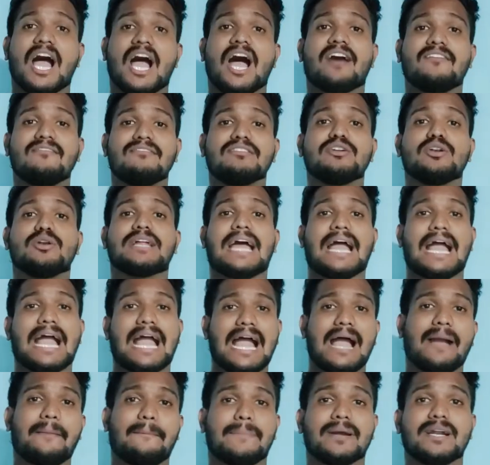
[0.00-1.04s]
அவங்களோட
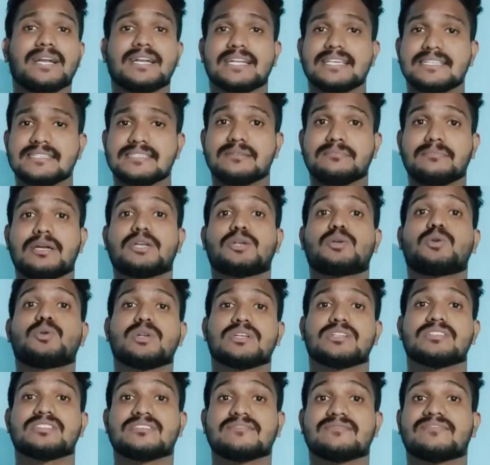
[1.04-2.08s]
ஆப்பை டிசம்பர் டூ
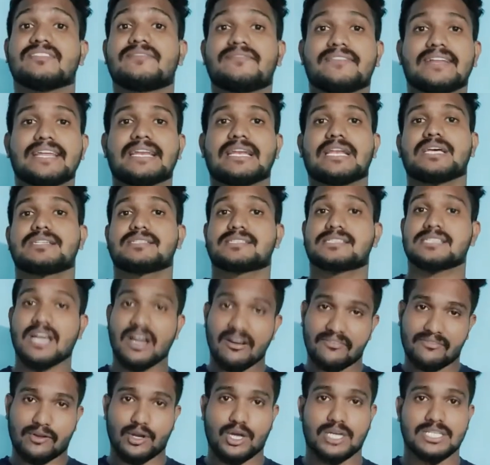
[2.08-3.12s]
தௌசண்ட் ஃபிஃப்டீனில்
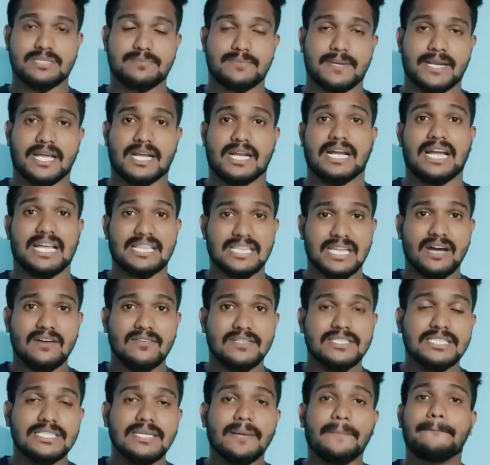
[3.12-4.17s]
சாஃப்ட் லான்ச் பண்ணாங்க
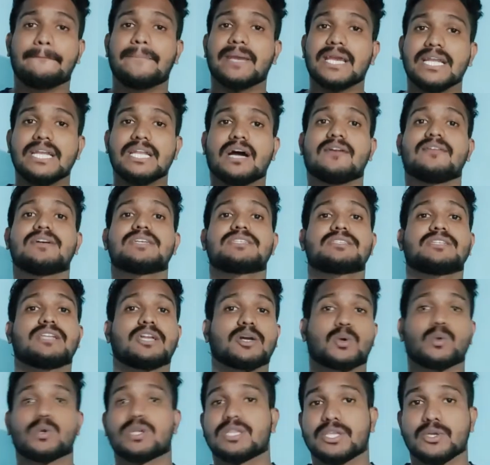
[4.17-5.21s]
அதாவது பீட்டா வெர்ஷனாக
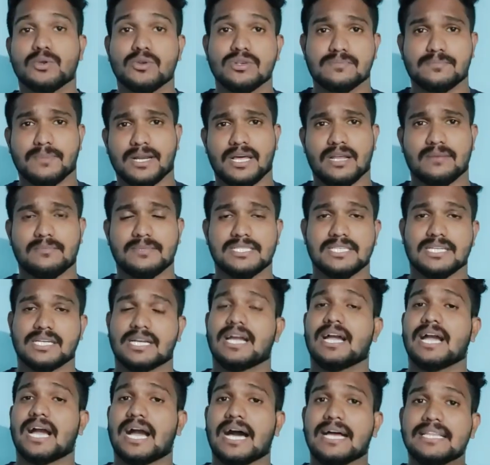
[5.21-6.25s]
கொடுத்து யூஸ் பண்ண ஆரம்பித்தாங்க
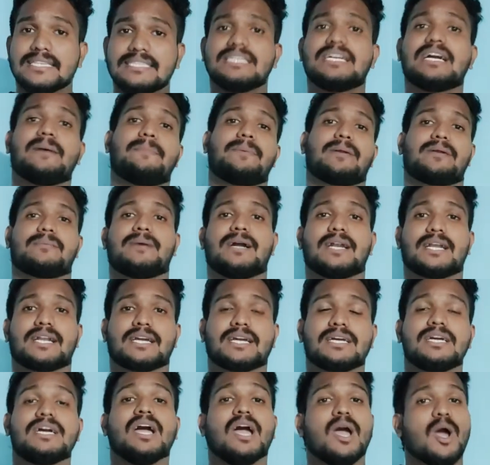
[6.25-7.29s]

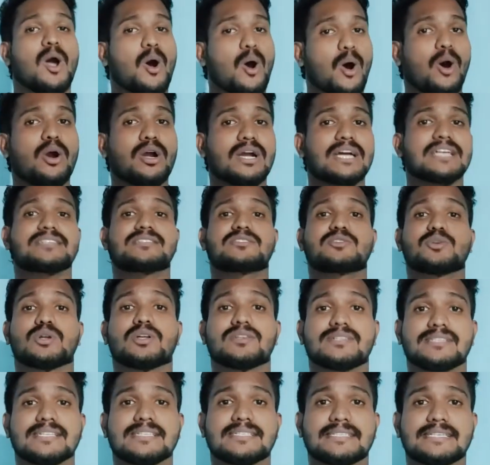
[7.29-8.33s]
அதுக்கப்புறமாட்டுக்கு ஆகஸ்ட் டூ
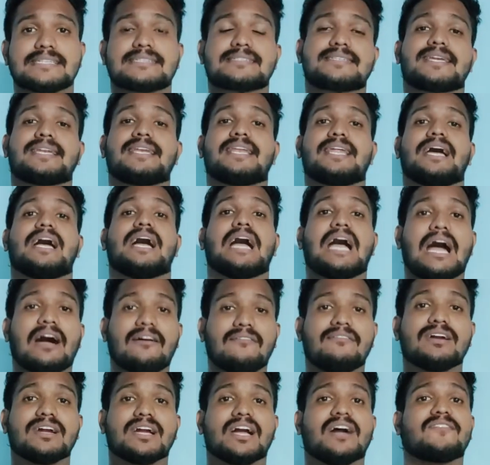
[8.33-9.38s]
தௌசண்ட் சிக்ஸ்டீனில்
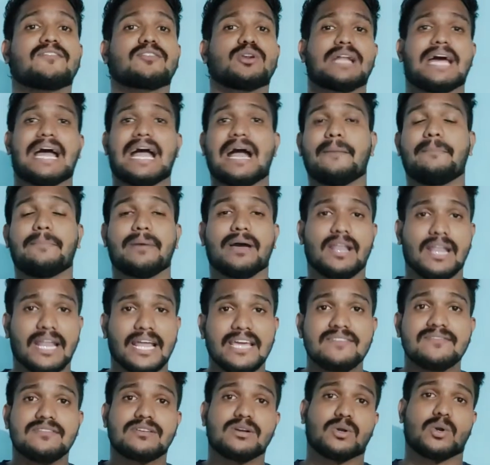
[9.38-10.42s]
அவங்க அவங்களோட ஆப்பை லைவ்க்கு